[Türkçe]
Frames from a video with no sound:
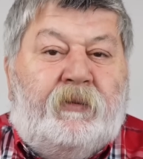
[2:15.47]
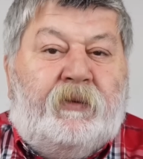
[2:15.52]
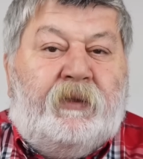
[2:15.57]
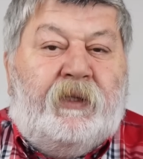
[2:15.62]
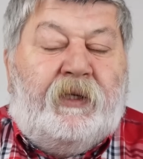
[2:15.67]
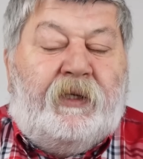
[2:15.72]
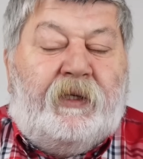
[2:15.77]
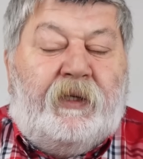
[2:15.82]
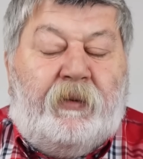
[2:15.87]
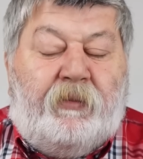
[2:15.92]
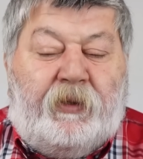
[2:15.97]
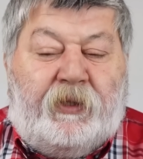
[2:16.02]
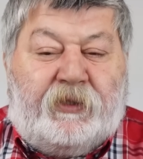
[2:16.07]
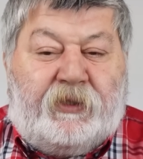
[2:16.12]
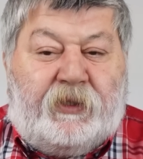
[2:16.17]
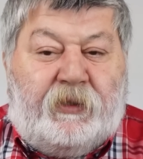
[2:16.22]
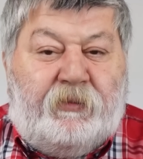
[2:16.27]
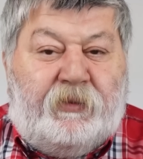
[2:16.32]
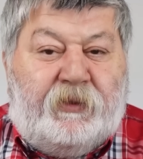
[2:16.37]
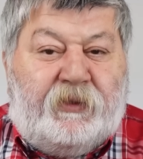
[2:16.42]
yerine
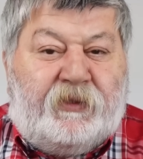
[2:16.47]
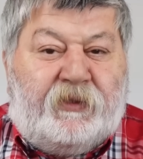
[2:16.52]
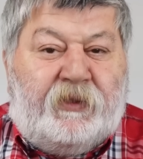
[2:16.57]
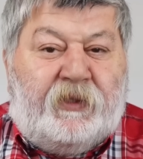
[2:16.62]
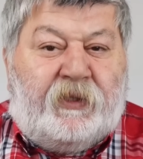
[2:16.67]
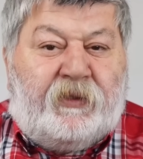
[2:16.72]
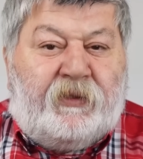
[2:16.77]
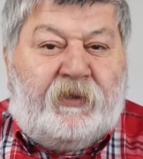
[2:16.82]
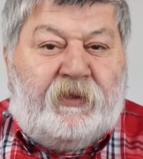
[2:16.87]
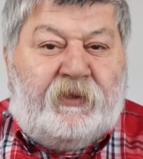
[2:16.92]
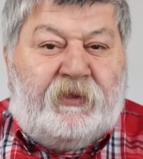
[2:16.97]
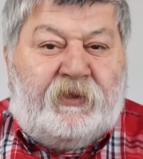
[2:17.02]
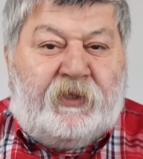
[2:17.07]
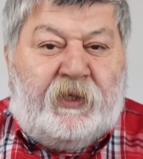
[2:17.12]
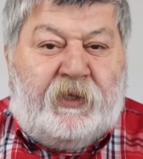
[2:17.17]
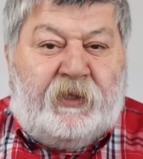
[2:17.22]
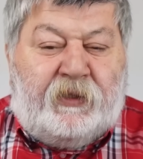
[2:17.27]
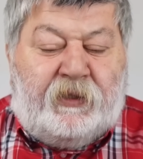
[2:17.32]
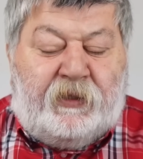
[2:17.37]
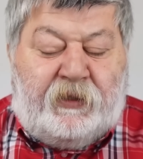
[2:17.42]
başka birisinin
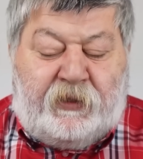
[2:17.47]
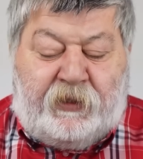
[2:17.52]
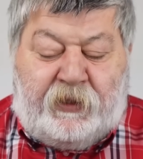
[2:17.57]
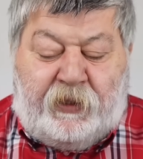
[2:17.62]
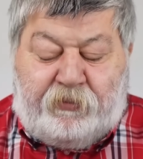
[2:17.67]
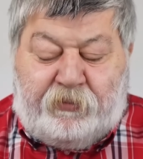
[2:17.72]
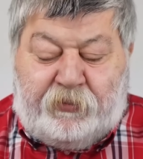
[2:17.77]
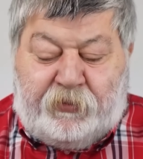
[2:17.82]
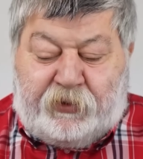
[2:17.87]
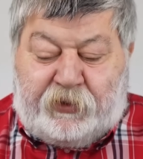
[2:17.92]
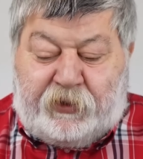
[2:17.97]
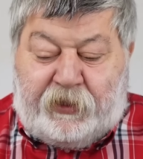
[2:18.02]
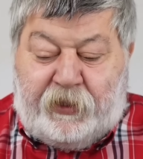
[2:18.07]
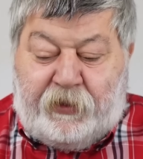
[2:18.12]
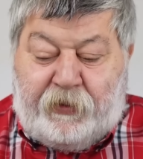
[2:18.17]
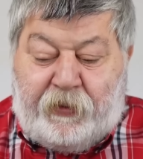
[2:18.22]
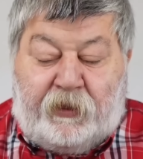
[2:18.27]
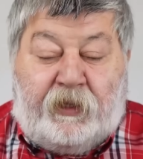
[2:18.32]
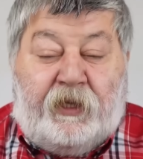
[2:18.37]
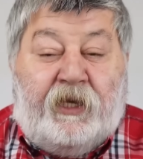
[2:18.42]
atanacağını
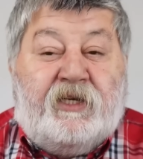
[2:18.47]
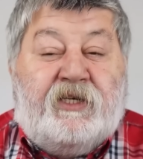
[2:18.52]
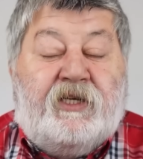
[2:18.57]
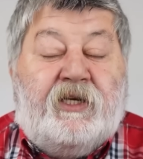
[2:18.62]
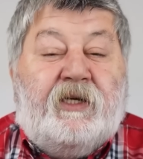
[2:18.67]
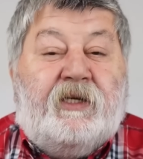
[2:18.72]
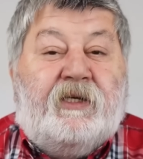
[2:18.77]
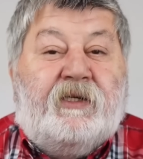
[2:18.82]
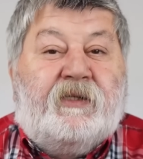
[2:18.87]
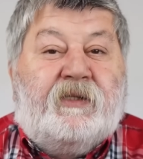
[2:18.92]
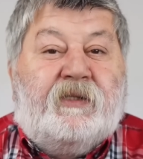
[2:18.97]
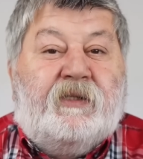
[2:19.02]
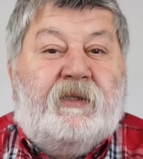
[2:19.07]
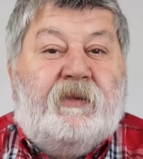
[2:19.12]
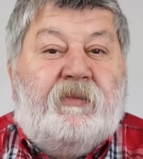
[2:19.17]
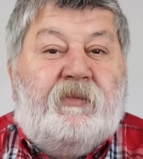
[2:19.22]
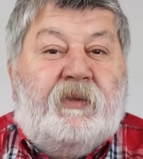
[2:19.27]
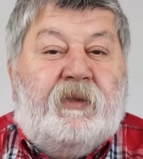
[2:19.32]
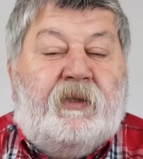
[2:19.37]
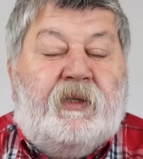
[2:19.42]
yapmışken gece
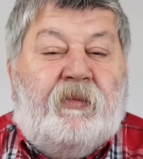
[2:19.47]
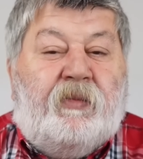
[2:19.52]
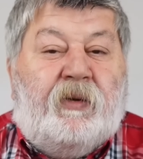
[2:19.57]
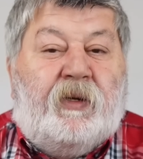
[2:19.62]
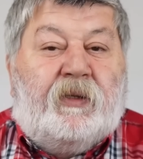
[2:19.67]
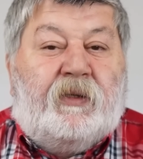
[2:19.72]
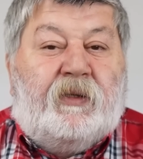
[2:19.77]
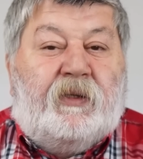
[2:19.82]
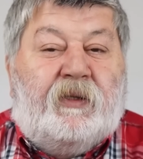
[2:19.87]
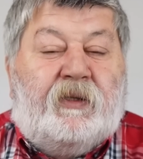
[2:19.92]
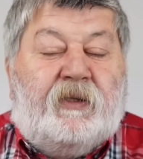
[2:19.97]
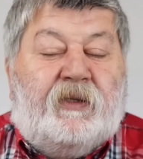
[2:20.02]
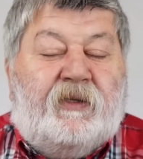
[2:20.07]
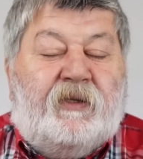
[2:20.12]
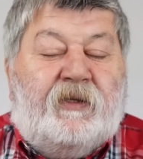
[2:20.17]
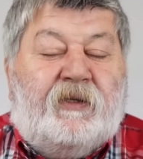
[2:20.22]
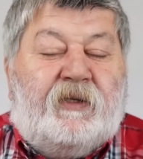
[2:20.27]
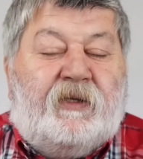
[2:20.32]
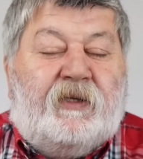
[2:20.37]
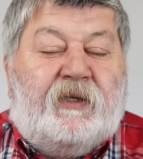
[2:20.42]
yarısı bir de
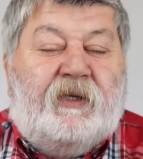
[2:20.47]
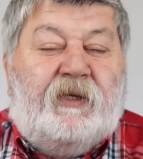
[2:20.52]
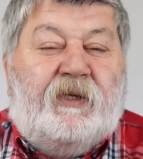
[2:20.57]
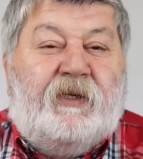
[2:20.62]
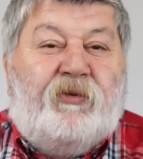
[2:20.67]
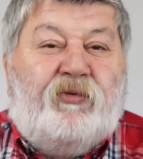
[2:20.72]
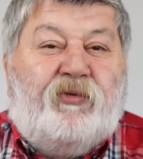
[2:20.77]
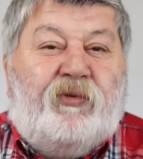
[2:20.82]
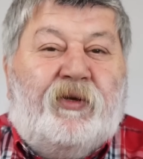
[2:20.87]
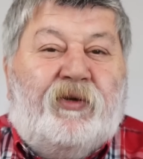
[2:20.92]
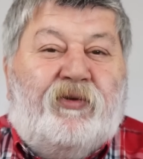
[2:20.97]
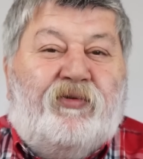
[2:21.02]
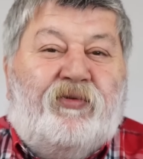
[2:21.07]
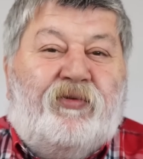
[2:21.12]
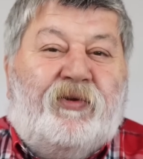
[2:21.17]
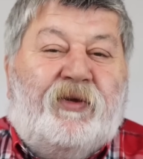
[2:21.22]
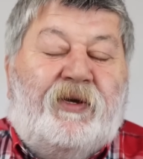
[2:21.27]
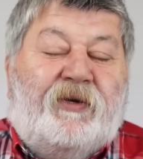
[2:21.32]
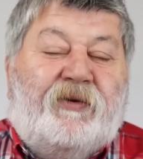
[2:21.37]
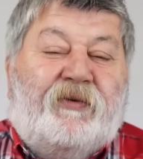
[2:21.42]
baktık ki Nüket
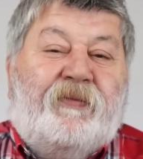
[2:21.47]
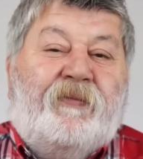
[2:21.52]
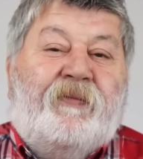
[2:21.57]
Otar